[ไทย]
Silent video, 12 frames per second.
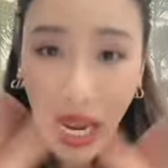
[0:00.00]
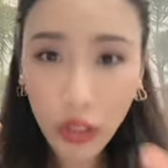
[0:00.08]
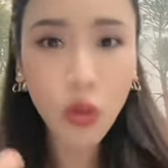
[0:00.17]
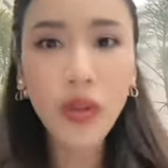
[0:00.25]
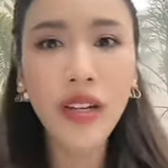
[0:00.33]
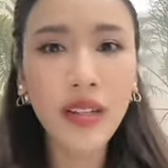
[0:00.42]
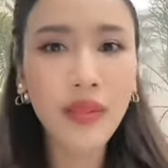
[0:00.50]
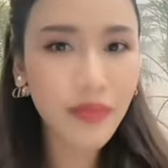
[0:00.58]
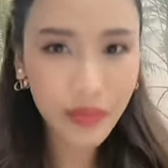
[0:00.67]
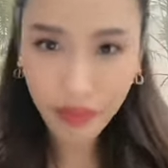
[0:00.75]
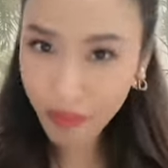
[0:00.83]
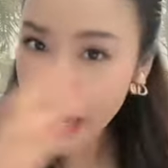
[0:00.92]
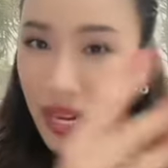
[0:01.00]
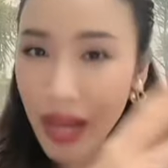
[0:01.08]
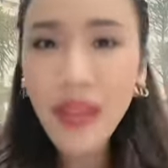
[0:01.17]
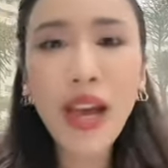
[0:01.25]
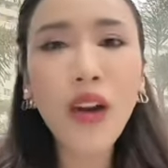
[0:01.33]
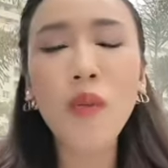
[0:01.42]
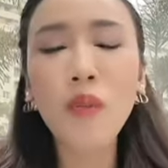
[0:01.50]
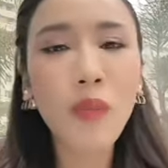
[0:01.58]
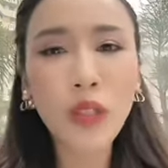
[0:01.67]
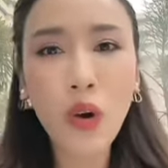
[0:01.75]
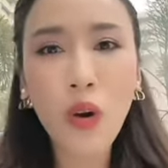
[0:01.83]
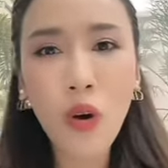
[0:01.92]
ทุกอย่างจบเลย เป็นอำนาจของป
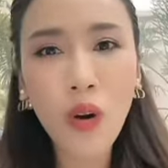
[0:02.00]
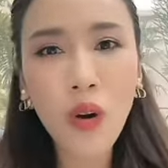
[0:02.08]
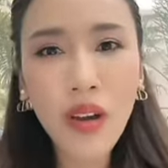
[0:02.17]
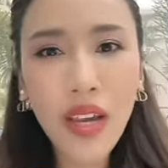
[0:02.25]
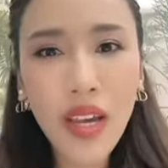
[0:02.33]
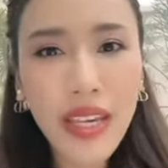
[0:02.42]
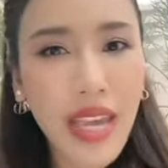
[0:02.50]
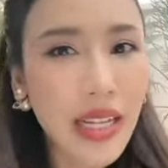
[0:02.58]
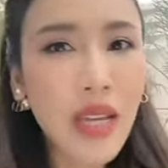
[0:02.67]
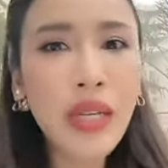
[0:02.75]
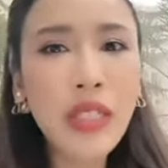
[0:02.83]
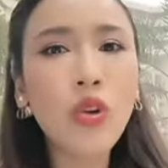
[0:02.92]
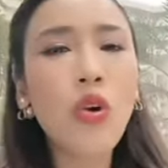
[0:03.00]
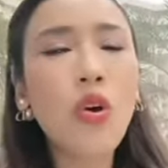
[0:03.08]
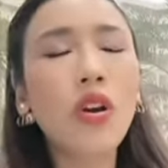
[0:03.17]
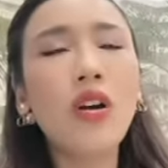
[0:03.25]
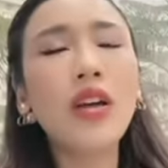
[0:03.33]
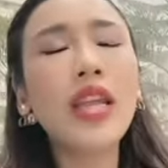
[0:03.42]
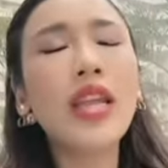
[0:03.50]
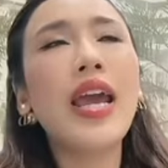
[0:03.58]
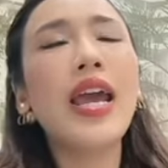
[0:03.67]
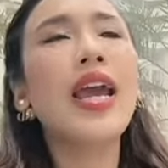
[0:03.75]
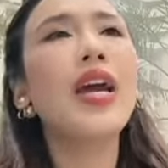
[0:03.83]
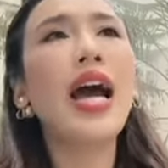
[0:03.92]
ปชอย่างที่บิ๊กโจ๊กแล้วก็ท
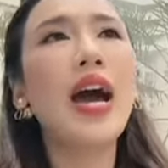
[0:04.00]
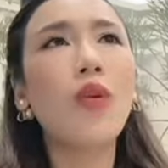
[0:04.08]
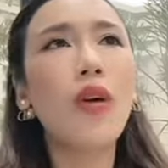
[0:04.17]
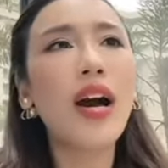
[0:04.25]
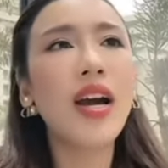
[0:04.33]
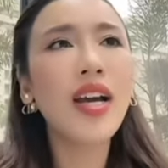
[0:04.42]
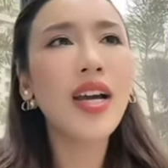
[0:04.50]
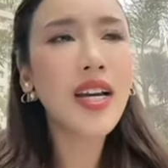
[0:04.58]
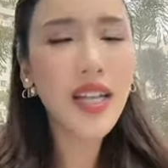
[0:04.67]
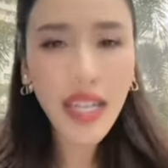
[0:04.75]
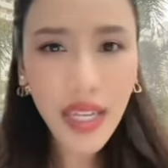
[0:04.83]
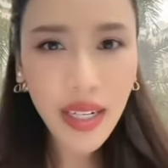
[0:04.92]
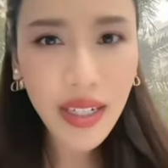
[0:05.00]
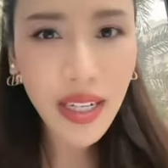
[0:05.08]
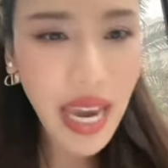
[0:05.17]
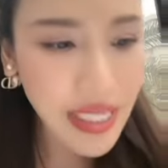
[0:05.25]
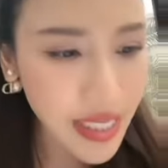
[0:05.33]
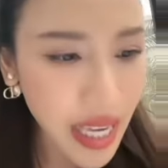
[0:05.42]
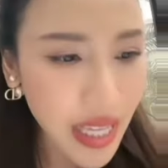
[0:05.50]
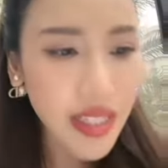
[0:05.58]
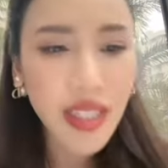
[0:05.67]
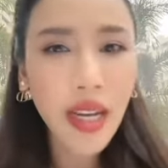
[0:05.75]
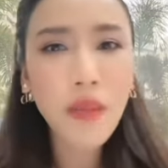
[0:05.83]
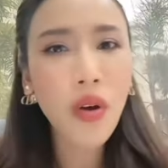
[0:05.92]
นายให้ข่าวว่าเฮ้ยไอเส้น
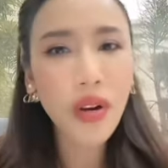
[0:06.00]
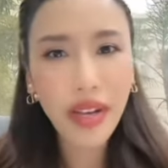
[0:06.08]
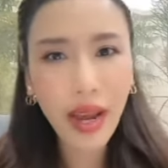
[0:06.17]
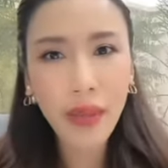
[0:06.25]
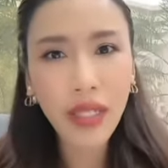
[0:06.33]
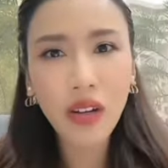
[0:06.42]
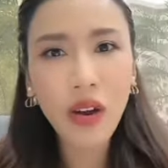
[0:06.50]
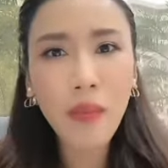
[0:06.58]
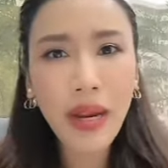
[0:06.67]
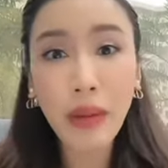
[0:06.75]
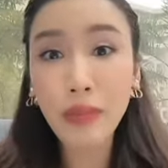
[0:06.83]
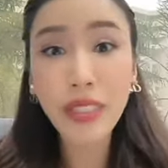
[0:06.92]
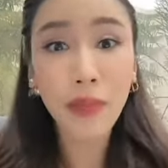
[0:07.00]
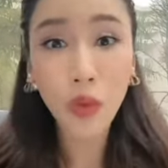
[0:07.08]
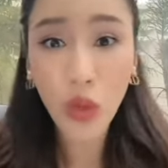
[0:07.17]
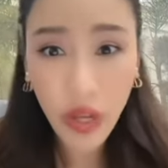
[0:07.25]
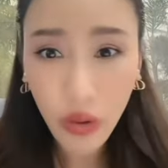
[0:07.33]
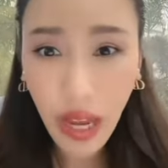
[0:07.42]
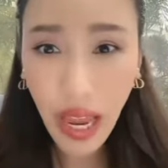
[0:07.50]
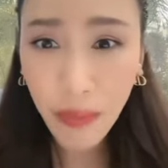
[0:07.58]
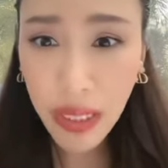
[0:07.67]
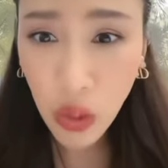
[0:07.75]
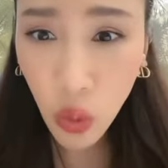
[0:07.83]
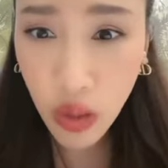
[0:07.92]
เงินทั้งหมดเนี่ยมันก็เป็นแบบสำนวนเดียวกัน
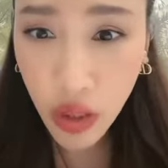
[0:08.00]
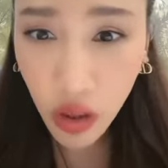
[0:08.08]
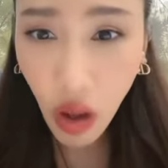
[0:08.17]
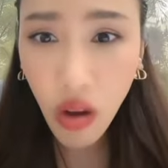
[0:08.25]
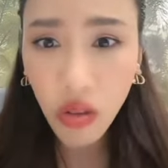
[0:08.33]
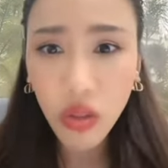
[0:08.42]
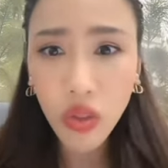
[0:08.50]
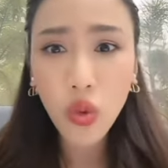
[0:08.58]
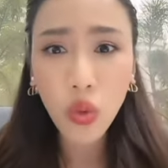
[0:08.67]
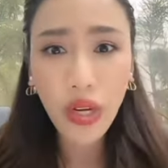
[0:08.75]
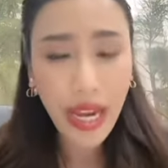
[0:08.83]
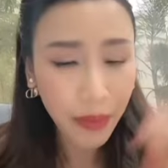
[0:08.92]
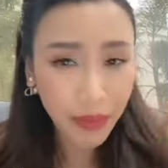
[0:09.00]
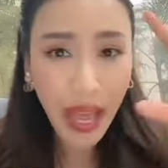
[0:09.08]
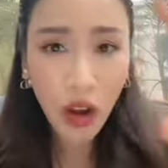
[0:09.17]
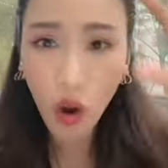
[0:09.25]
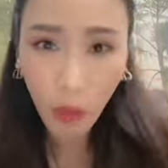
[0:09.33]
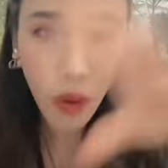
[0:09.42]
มันควรจะต้องอยู่ในอำนา